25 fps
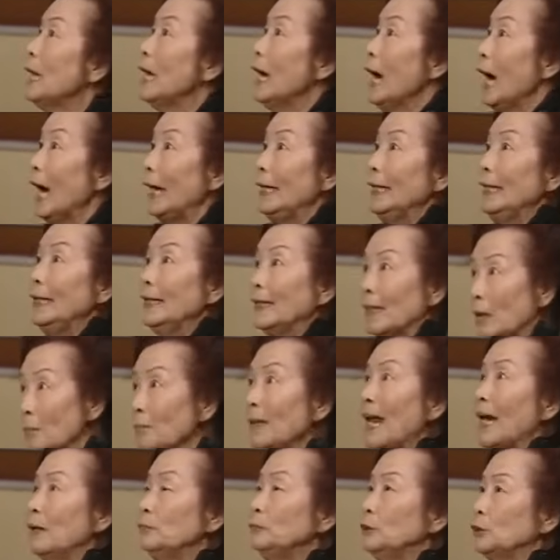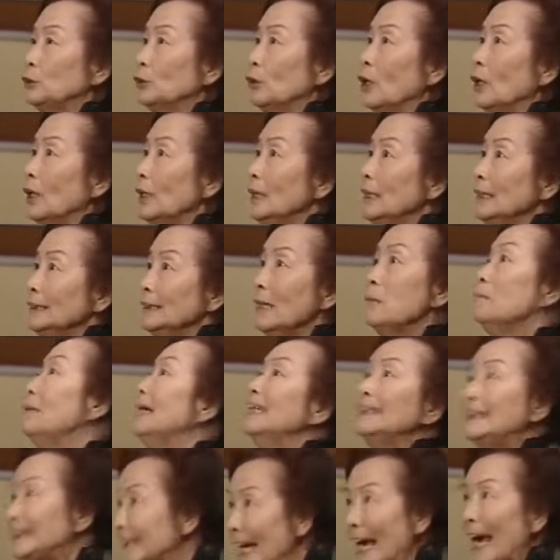của tôi làm như điên vậy
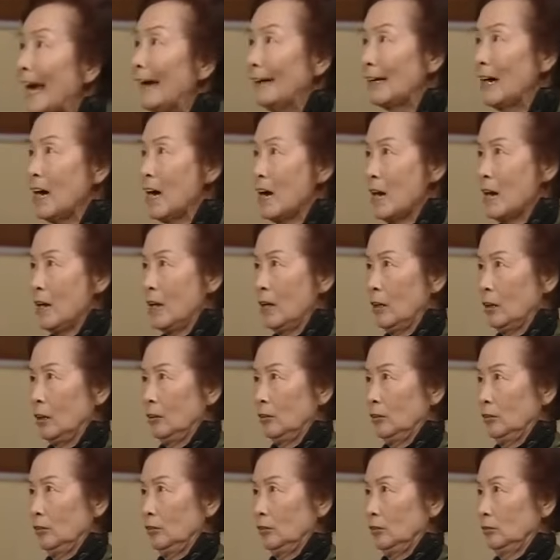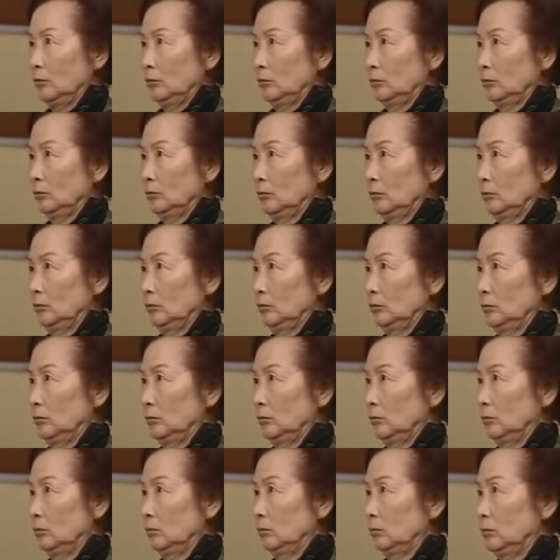á, một hai đòi ôm tôi.
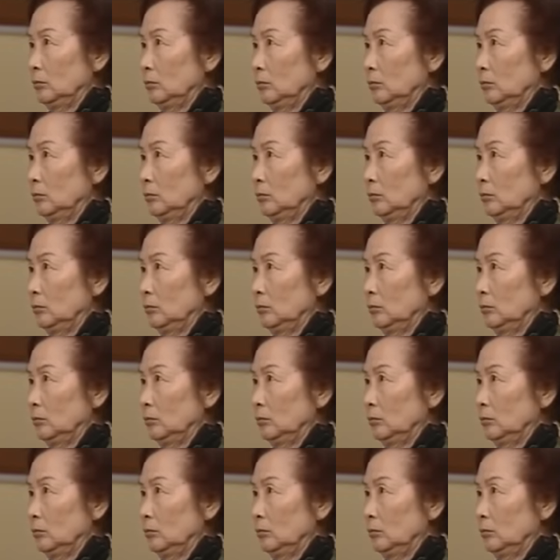Trời